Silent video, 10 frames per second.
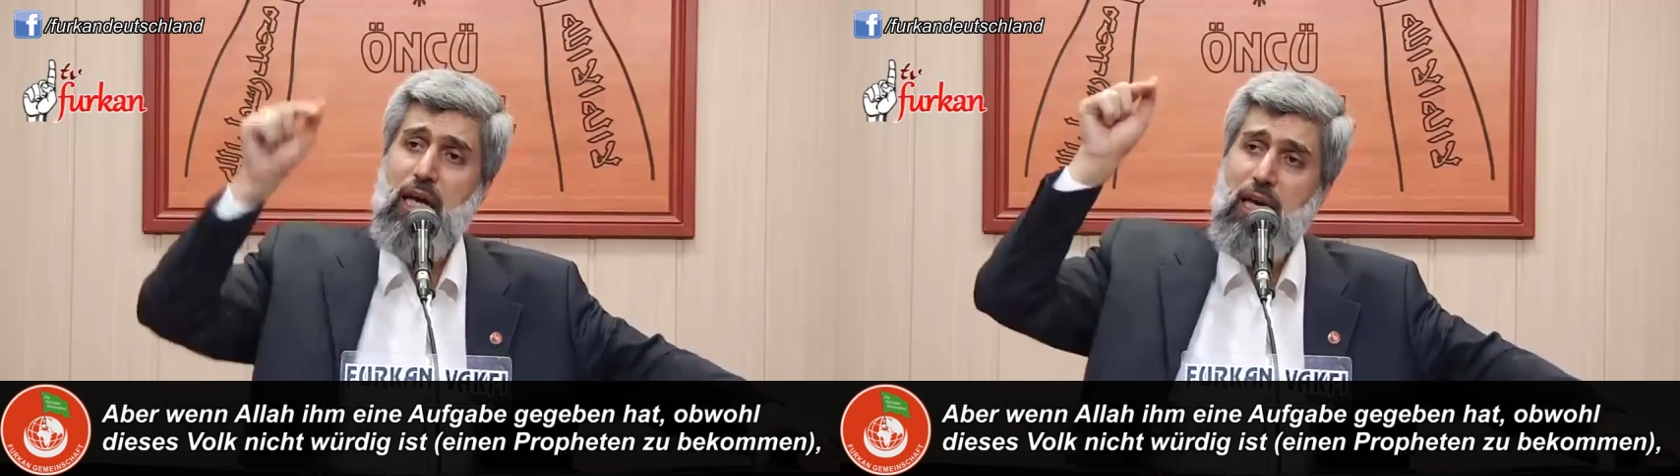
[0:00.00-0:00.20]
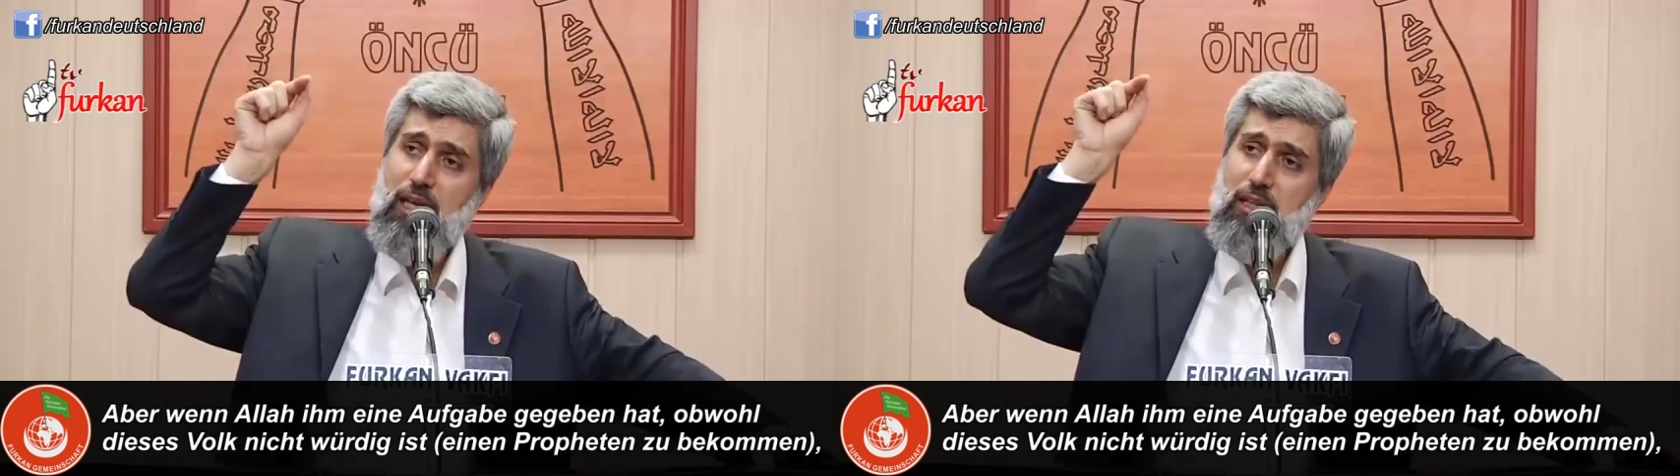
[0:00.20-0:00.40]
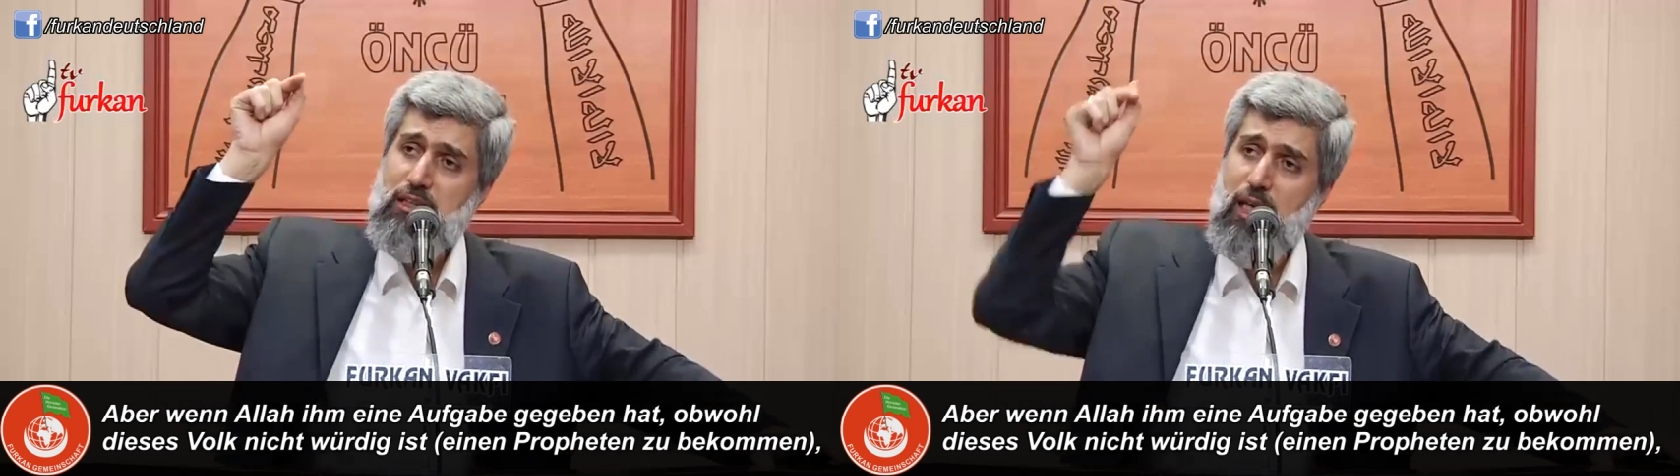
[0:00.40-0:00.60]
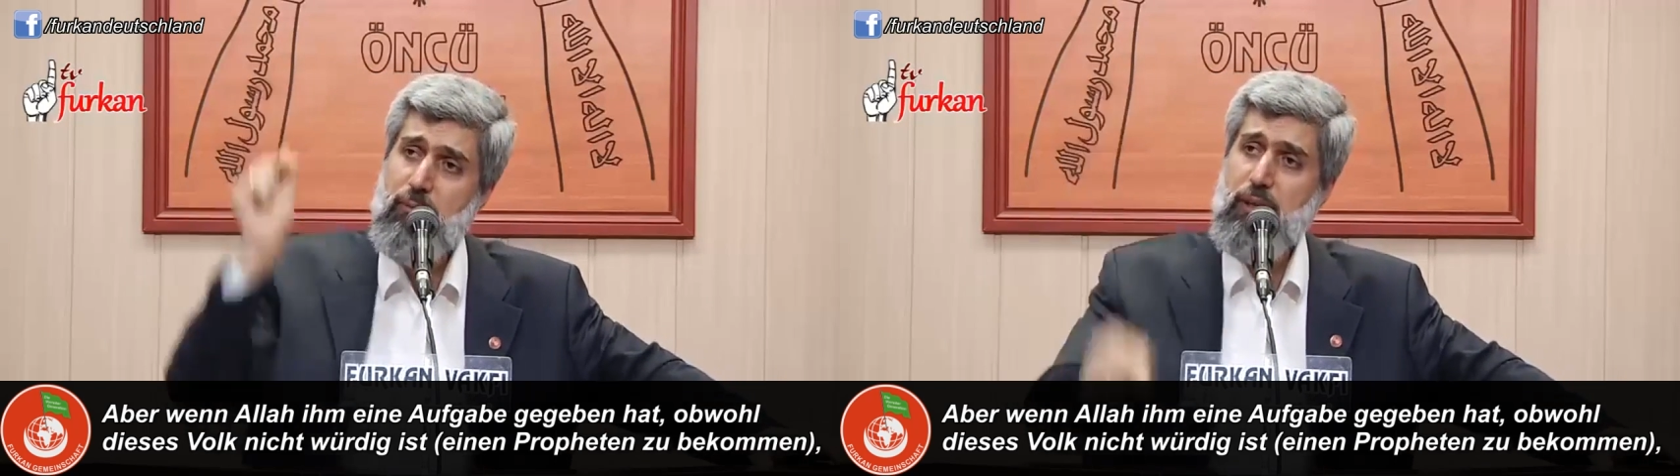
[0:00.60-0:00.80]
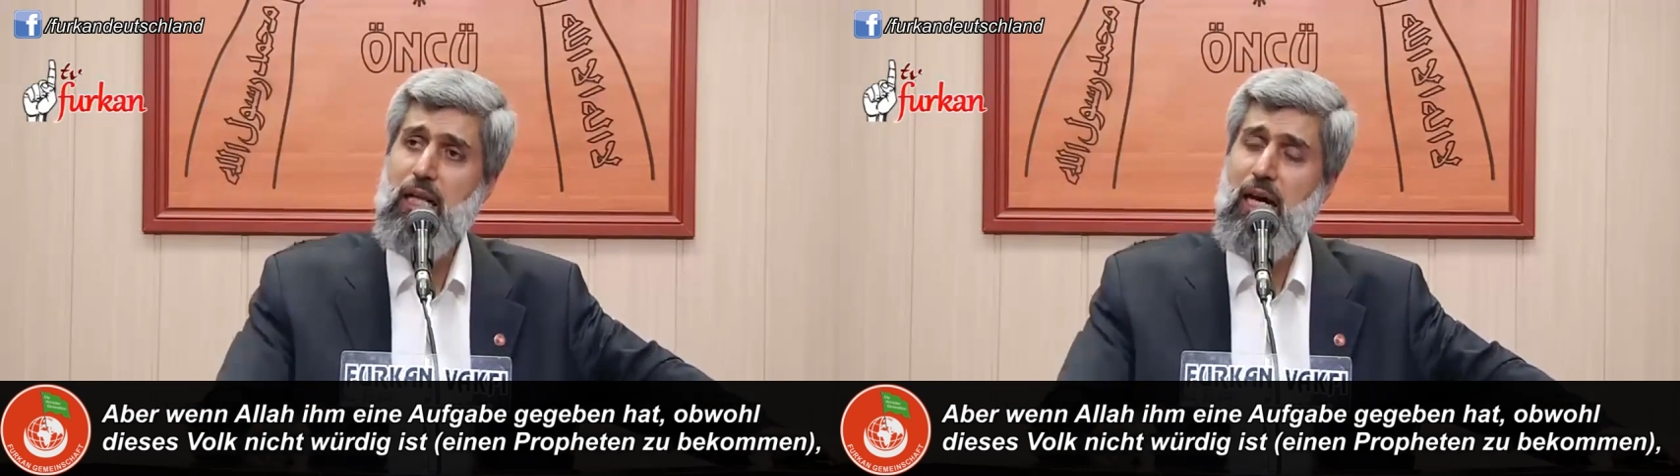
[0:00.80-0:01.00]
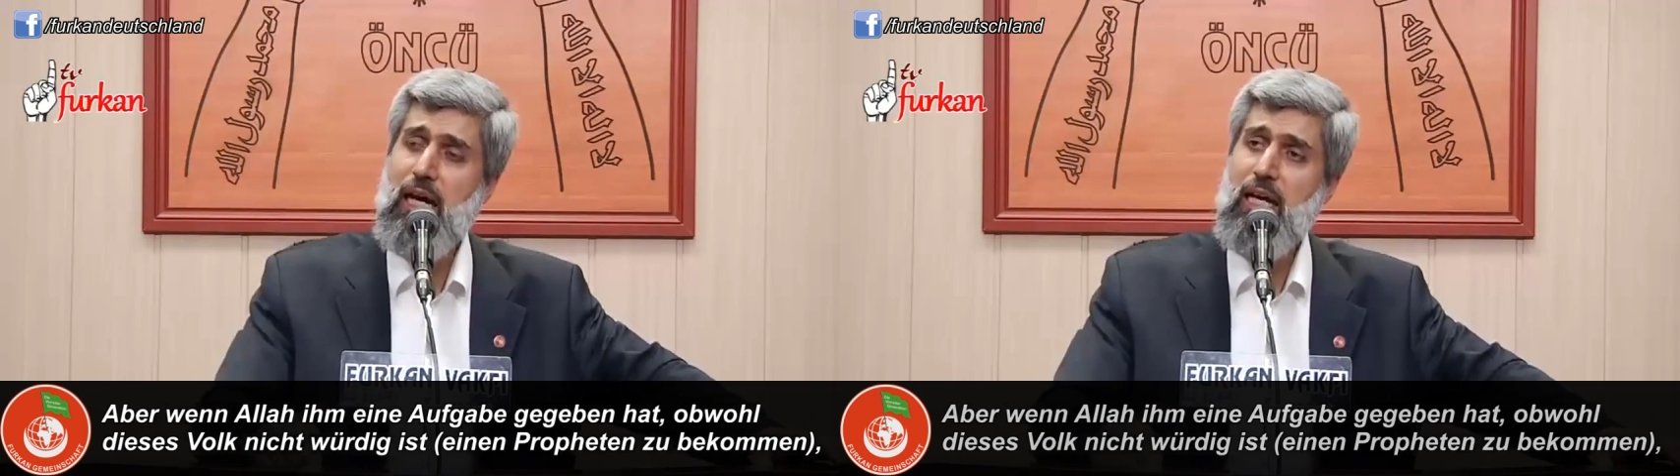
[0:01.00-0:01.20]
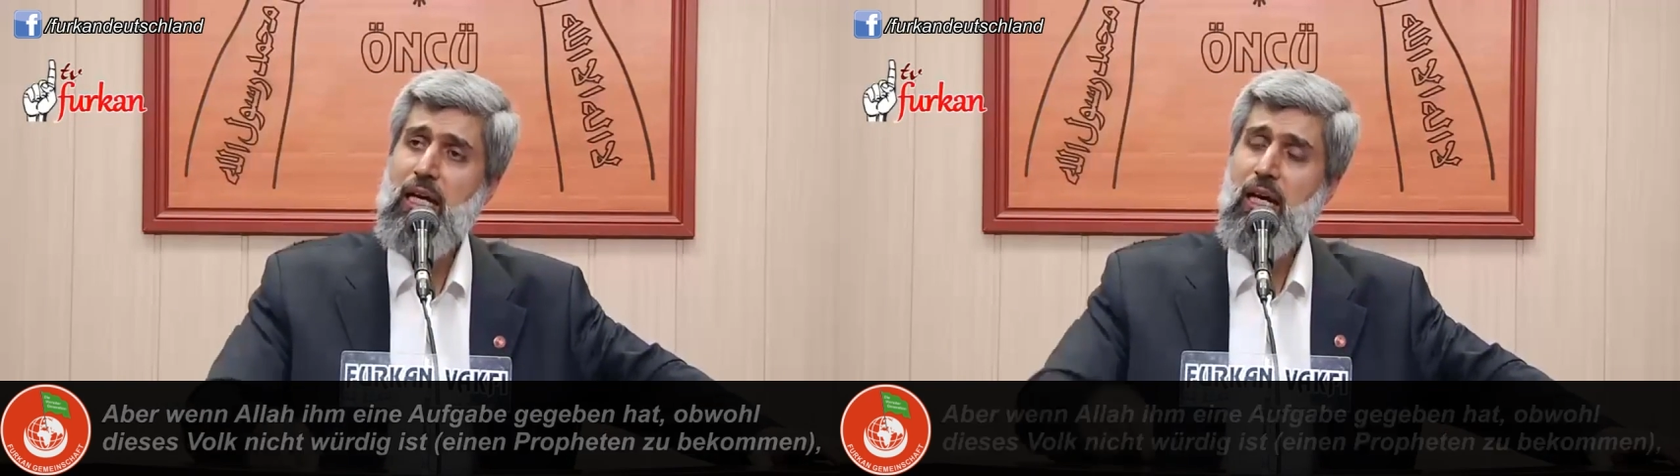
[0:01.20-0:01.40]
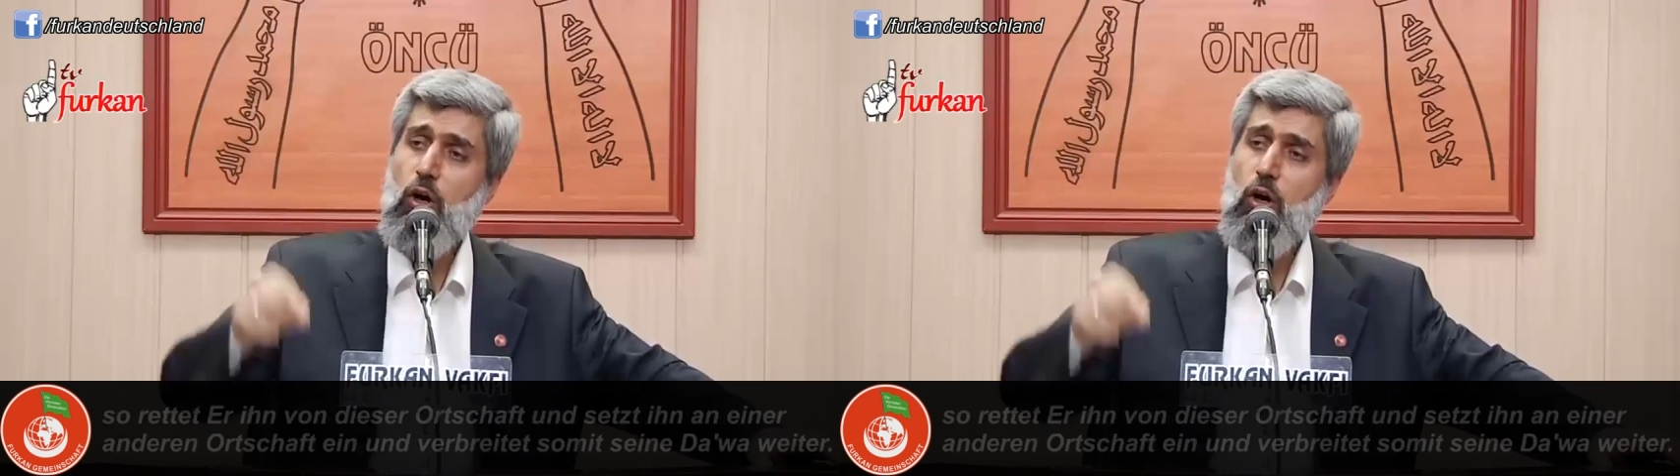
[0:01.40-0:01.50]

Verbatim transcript: değilse bile